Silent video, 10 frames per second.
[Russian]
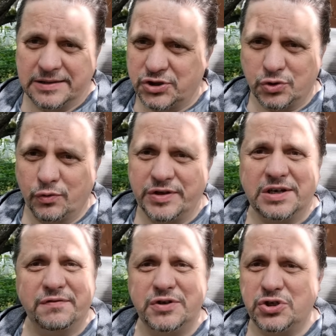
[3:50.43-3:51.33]

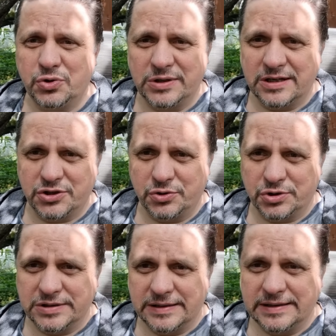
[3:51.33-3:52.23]
чиновников ничего не
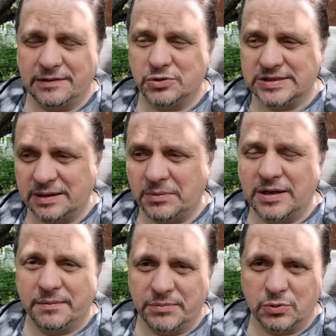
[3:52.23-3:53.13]
дождешься. Я вот сам
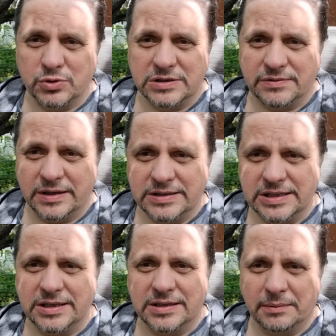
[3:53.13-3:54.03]
беру за свои
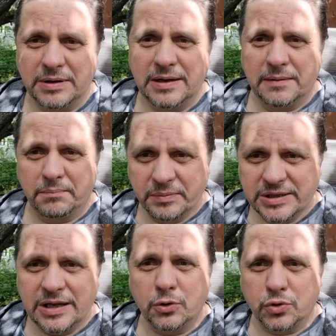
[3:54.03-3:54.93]
деньги, там,
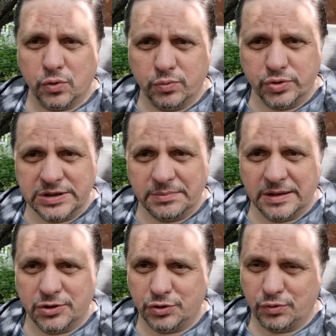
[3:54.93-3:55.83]
поменяю трубу себе,
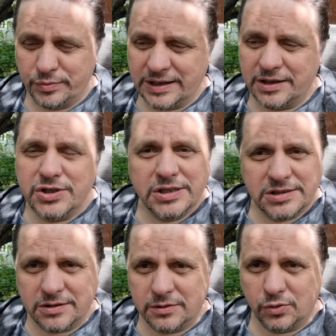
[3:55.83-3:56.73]
чтобы у меня не
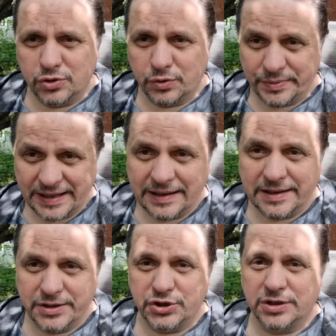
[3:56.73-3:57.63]
текло, чтобы я
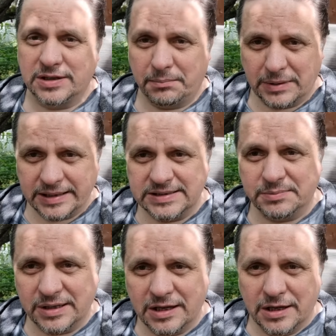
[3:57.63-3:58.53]
лично, там, моя
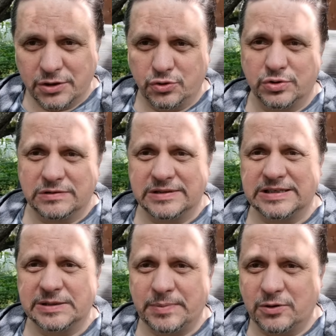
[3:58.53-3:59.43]
семья чувствовала
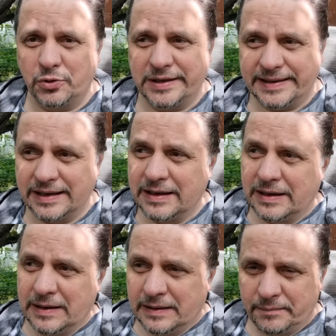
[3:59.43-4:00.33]
себя спокойно. Я
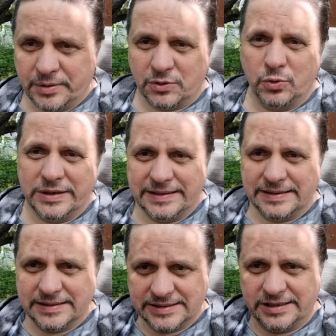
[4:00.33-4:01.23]
беру
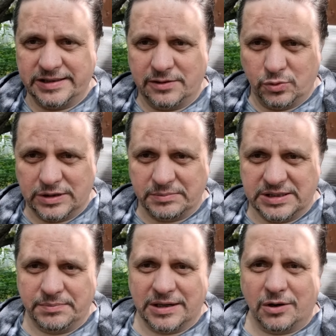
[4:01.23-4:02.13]
и заделаю там
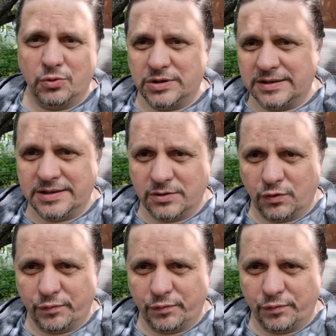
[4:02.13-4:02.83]
себе какую-то дырку